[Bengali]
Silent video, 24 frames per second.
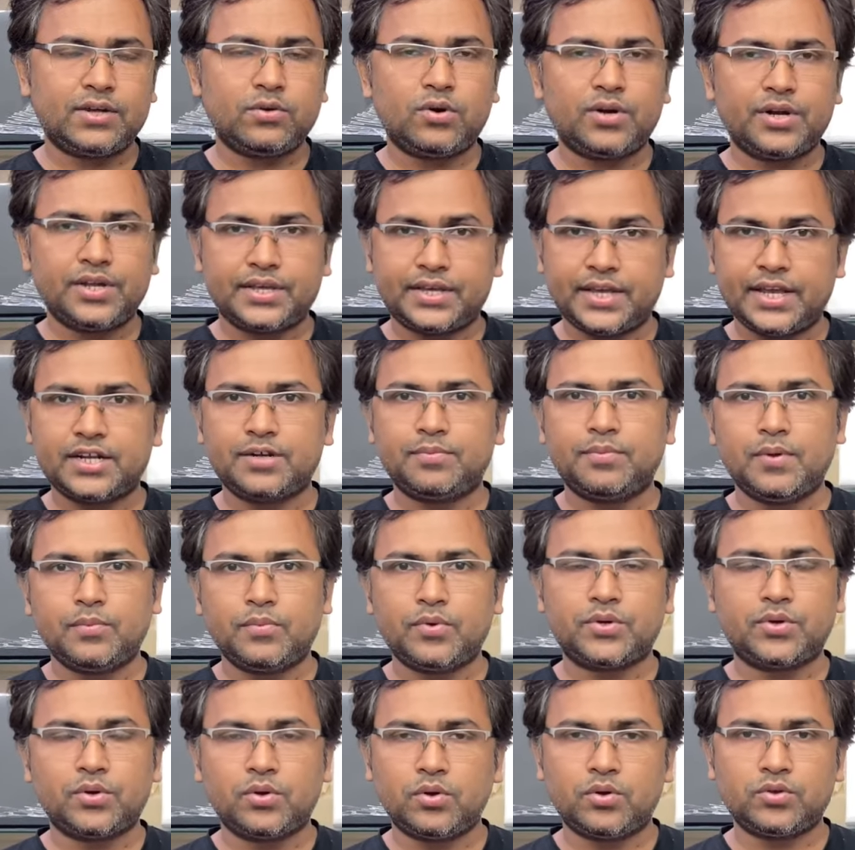ওয়ারেন্টি ক্যাশ
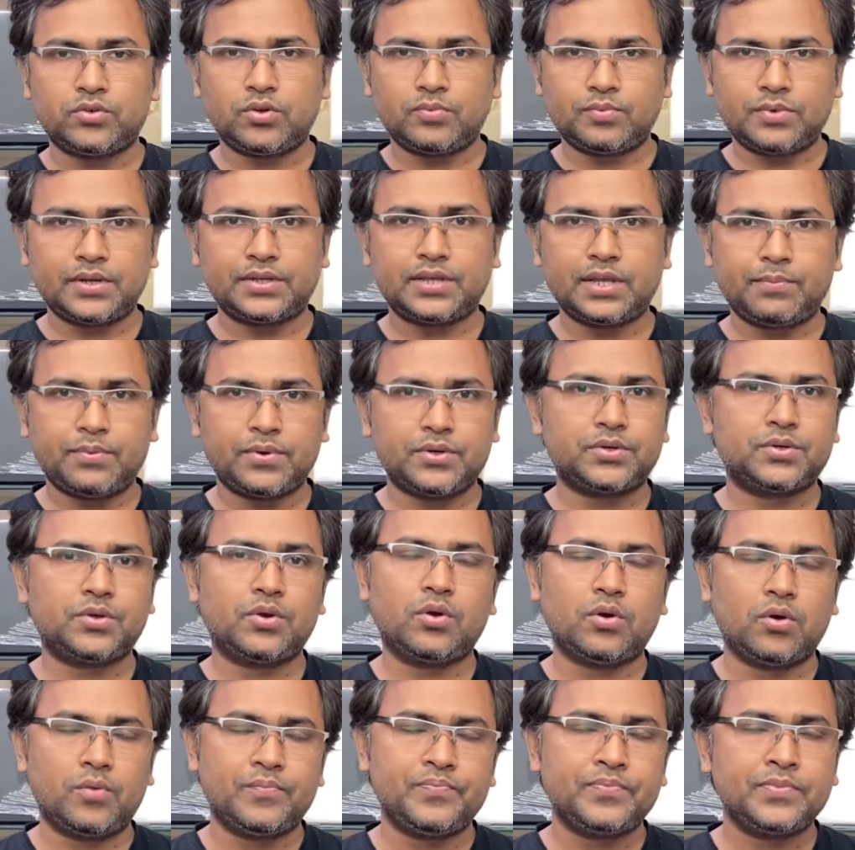মেমো সহ সফটওয়্যার সাপোর্ট
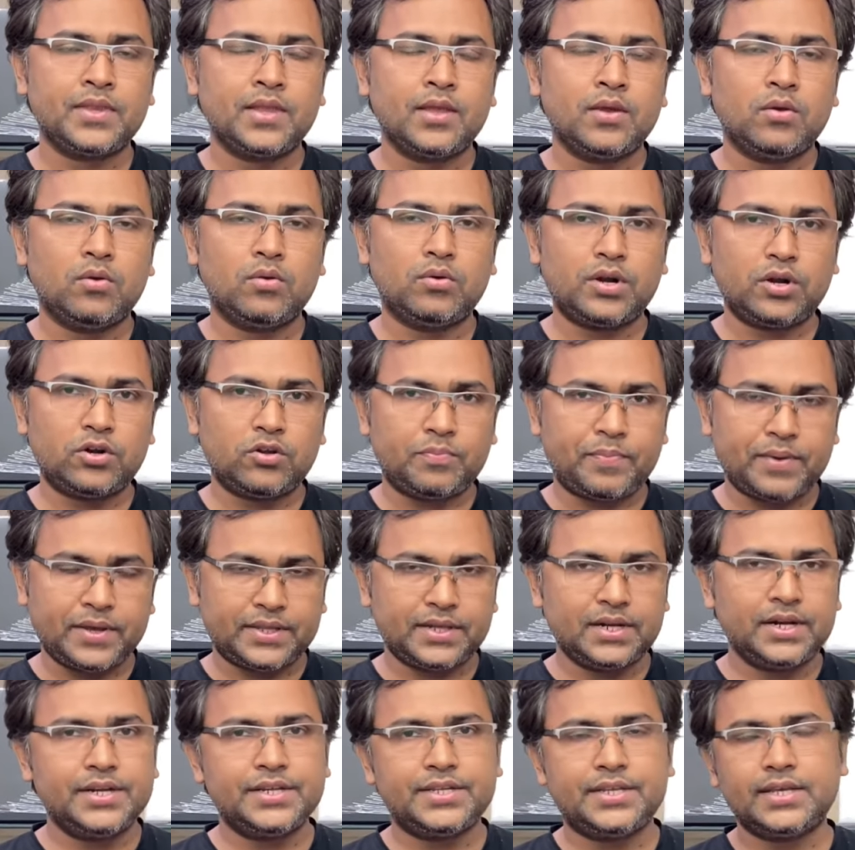সহ অন্যান্য
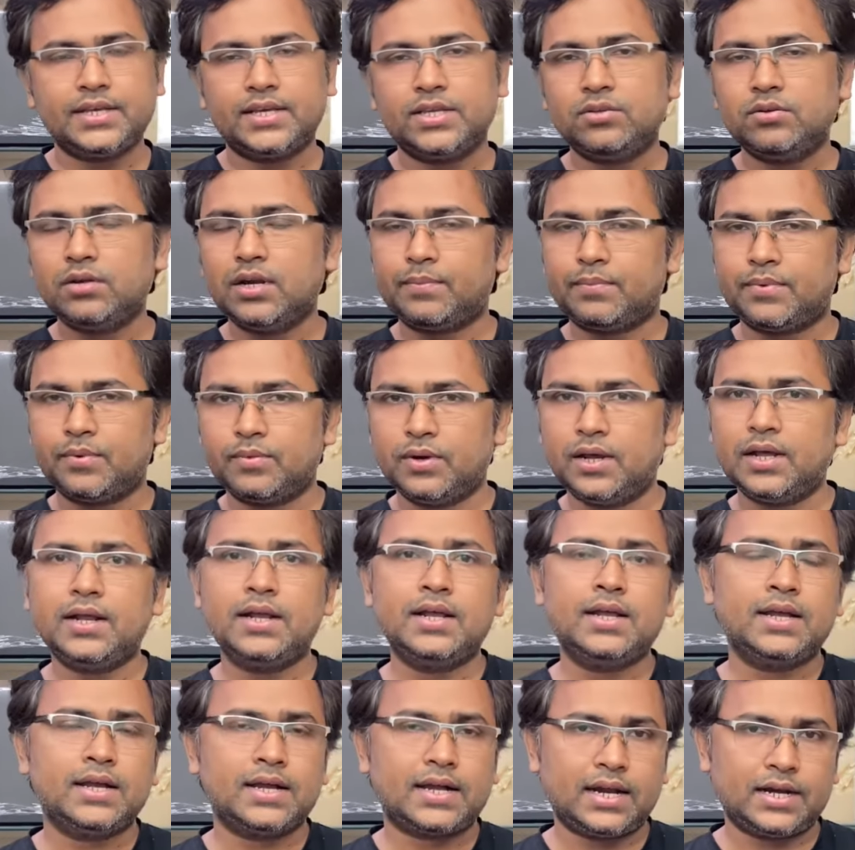ফ্যাসিলিটিসে কিন্তু ল্যাপটপগুলো
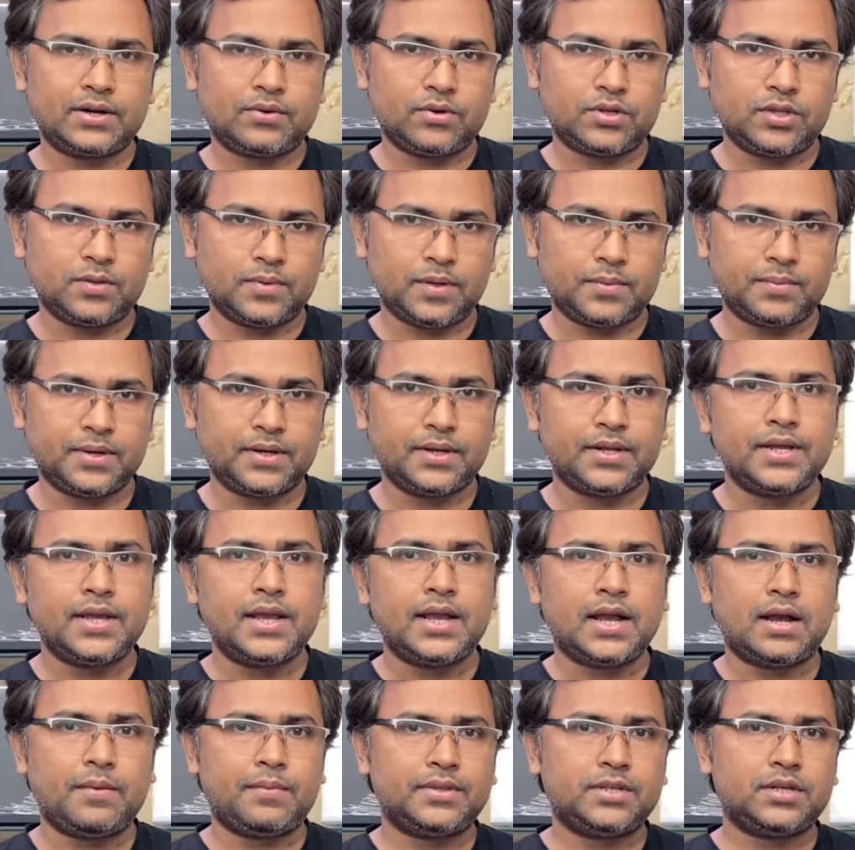কালেক্ট করতে পারবেন
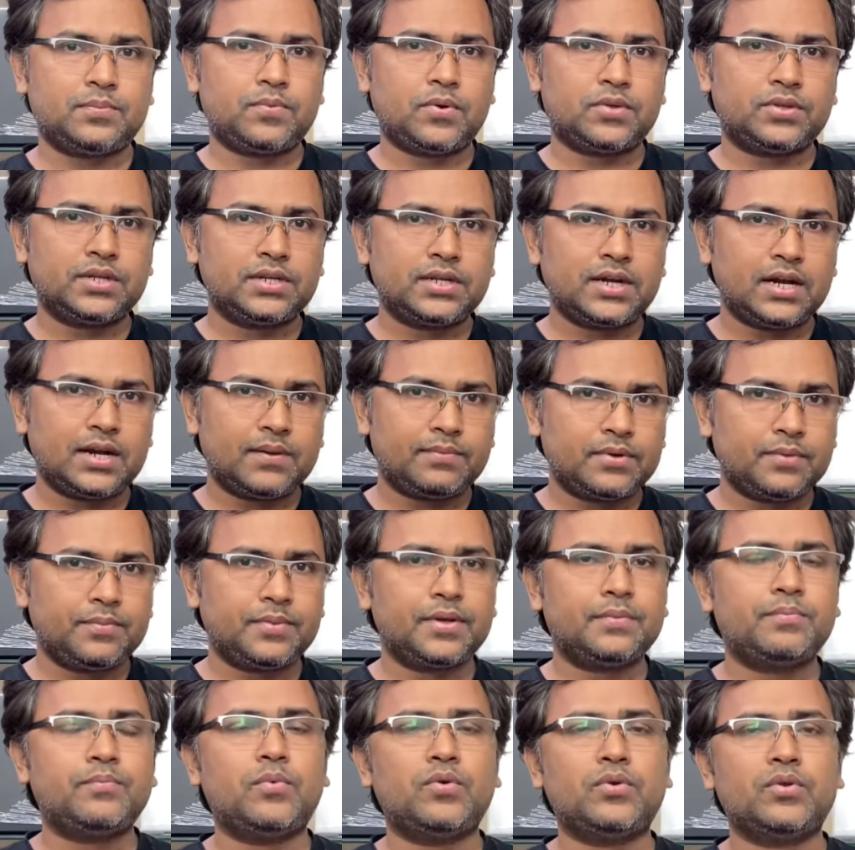আমাদের প্রত্যেকটা
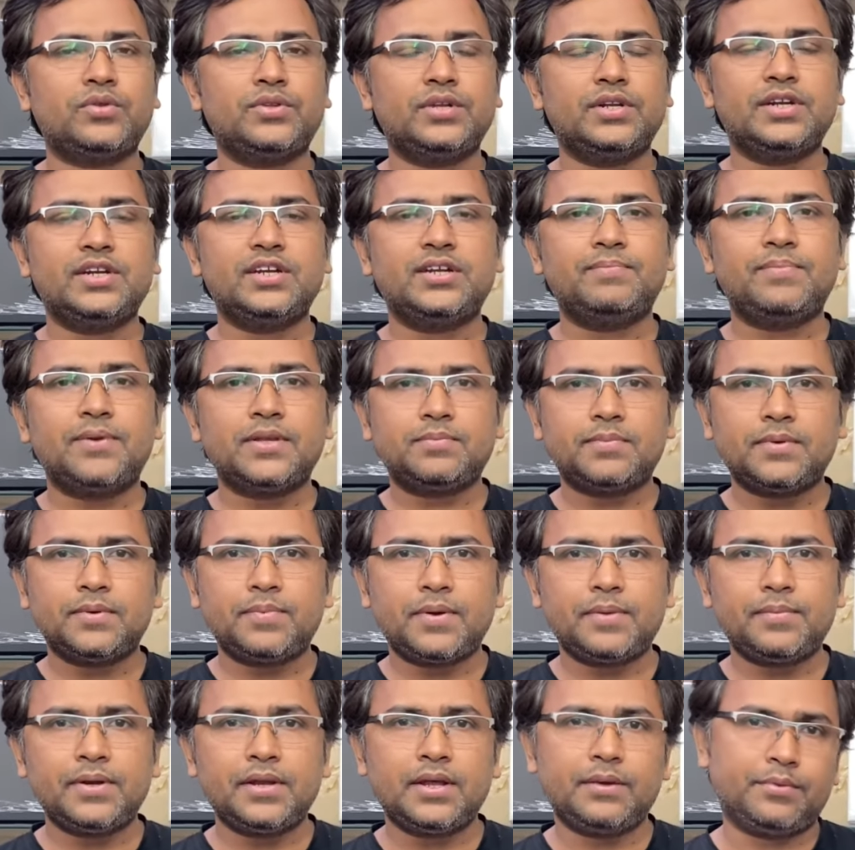ল্যাপটপের পনেরো দিনের রিপ্লেসমেন্ট
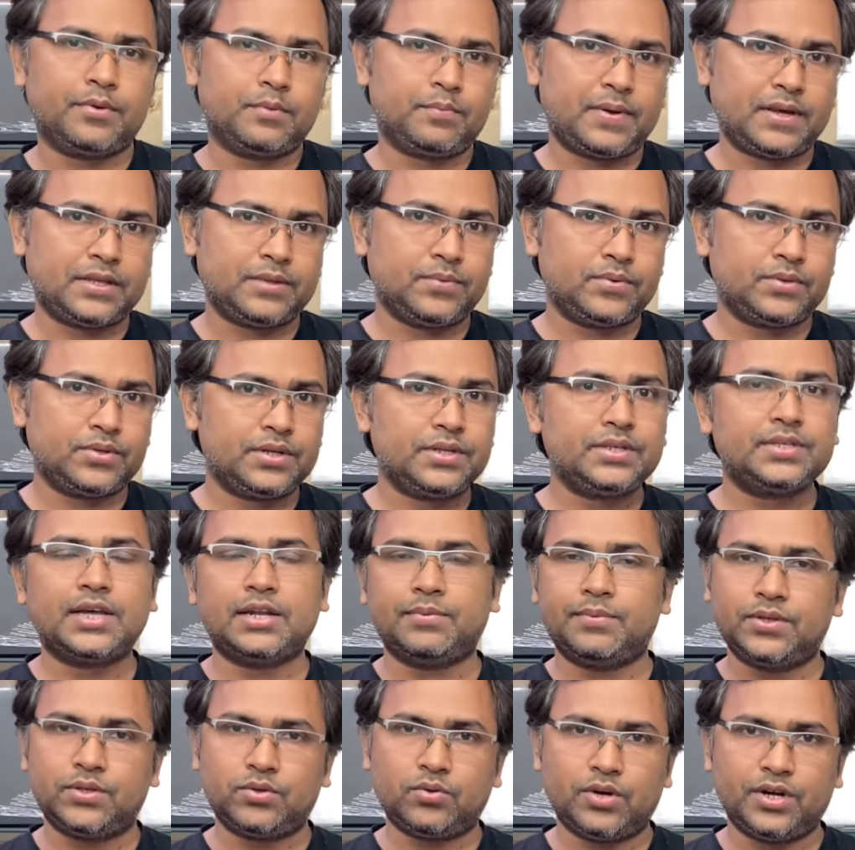পাবেন এবং পাঁচ বছরের
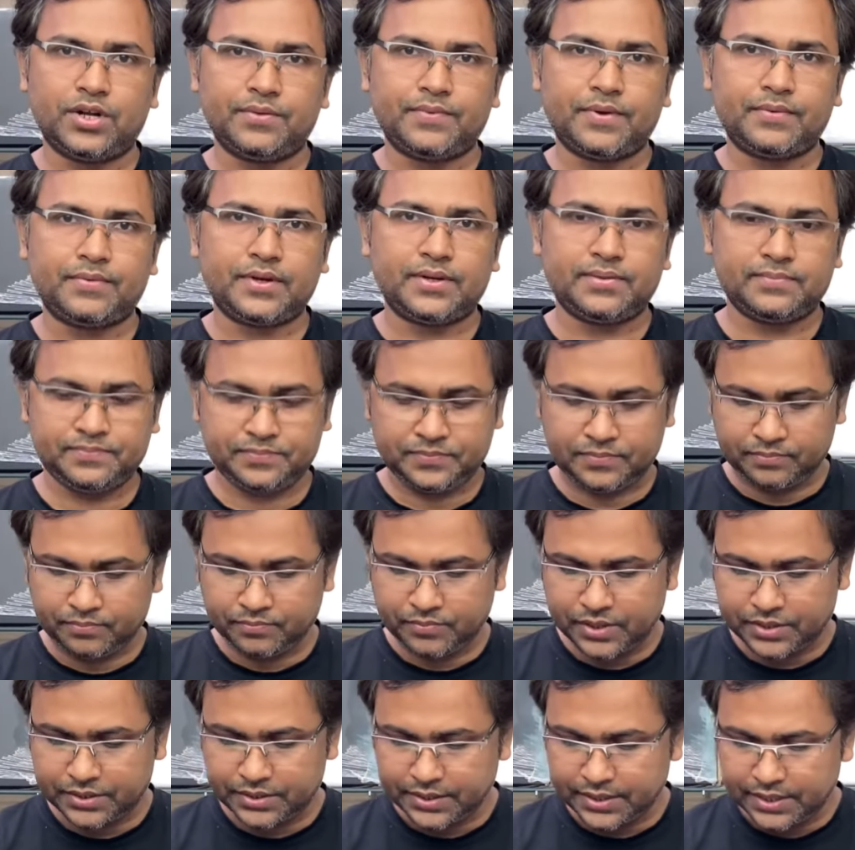সার্ভিস ওয়ারেন্টি পাবেন
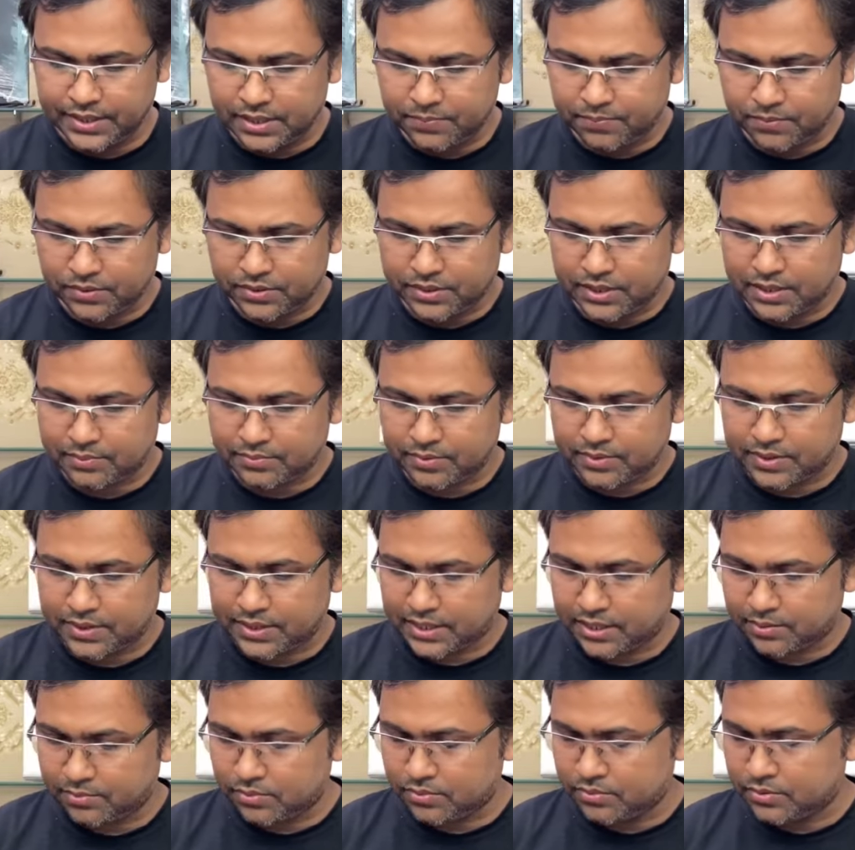বেশ এরপরে যে ল্যাপটপটা
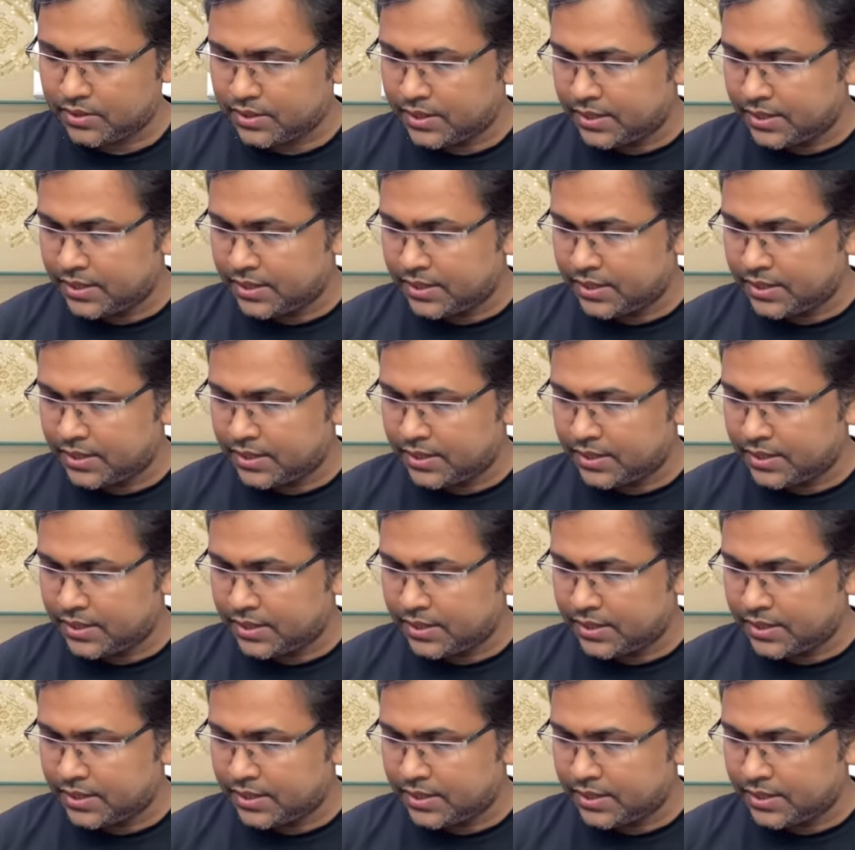দেখাবো